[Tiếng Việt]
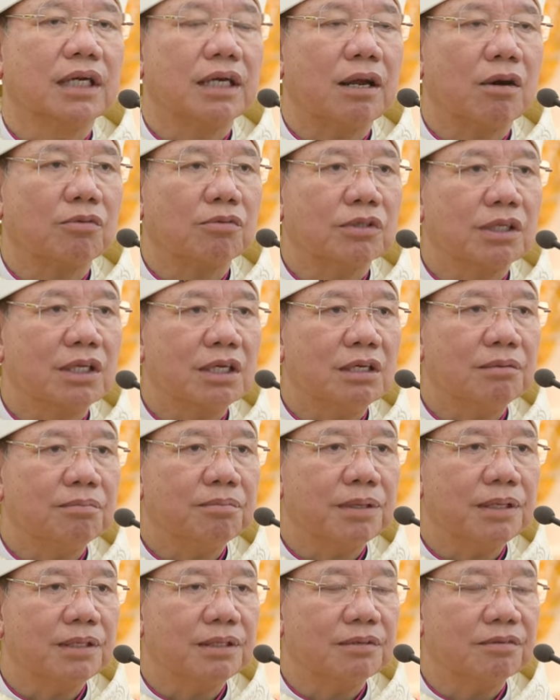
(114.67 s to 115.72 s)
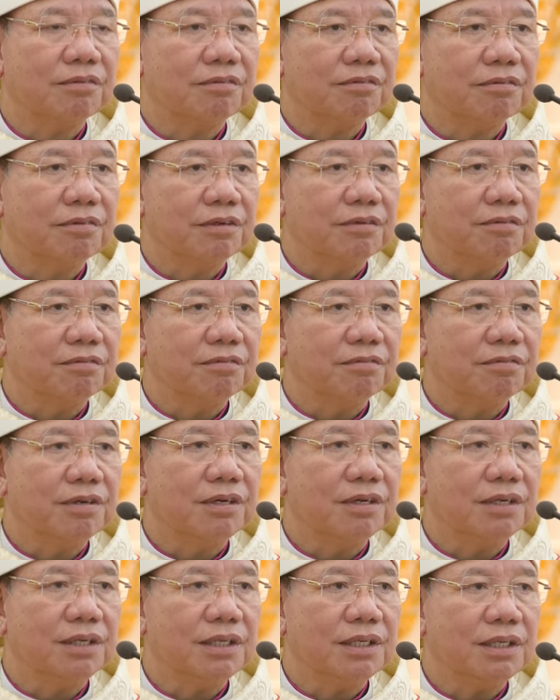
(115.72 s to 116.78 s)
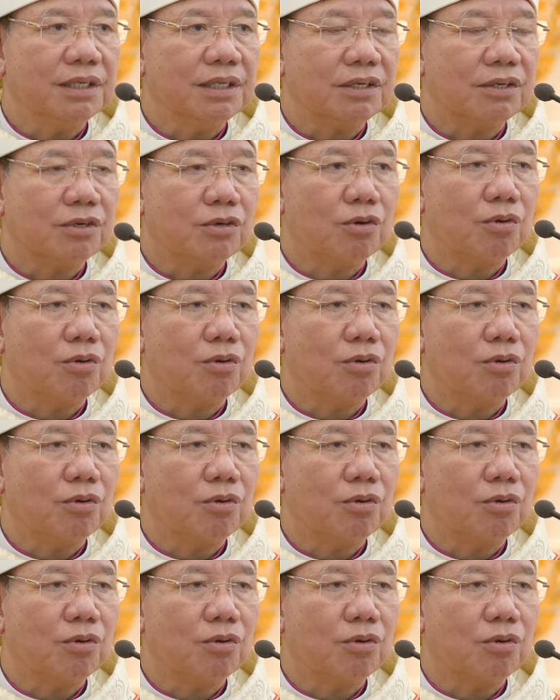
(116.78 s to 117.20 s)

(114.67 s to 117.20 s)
đọc tin mừng với